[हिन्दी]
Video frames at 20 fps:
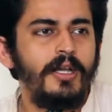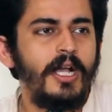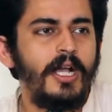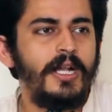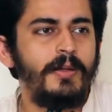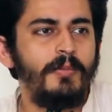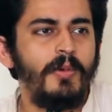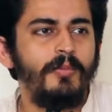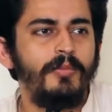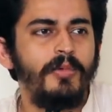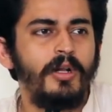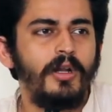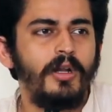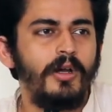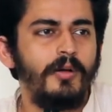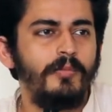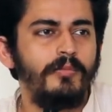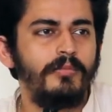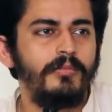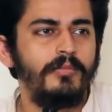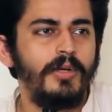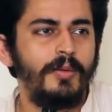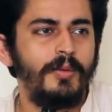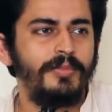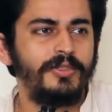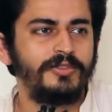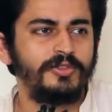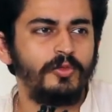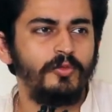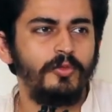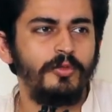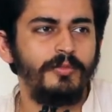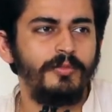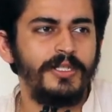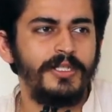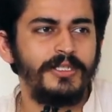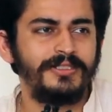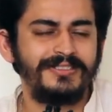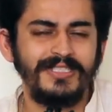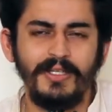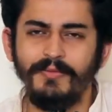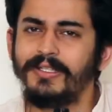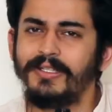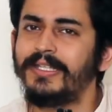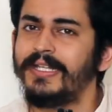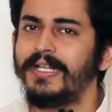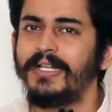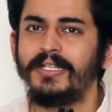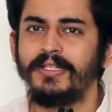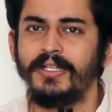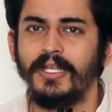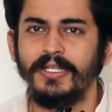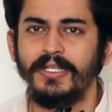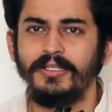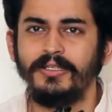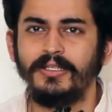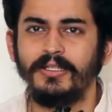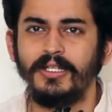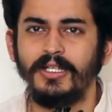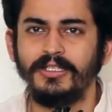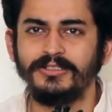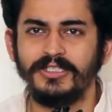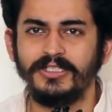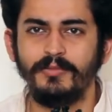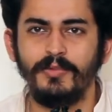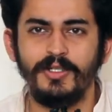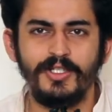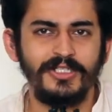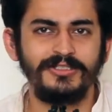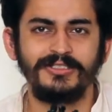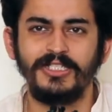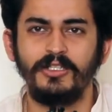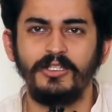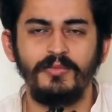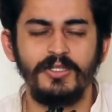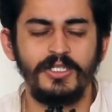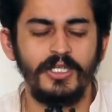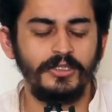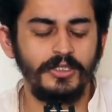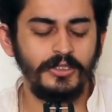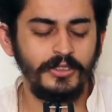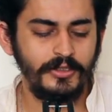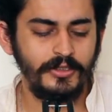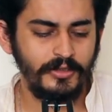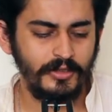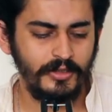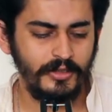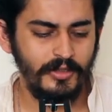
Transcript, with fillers: आई रिमेंबर हम अपने स्कूल में सेवन्थ एट्थ नाइन्थ क्लास के बच्चे साथ में जाते थे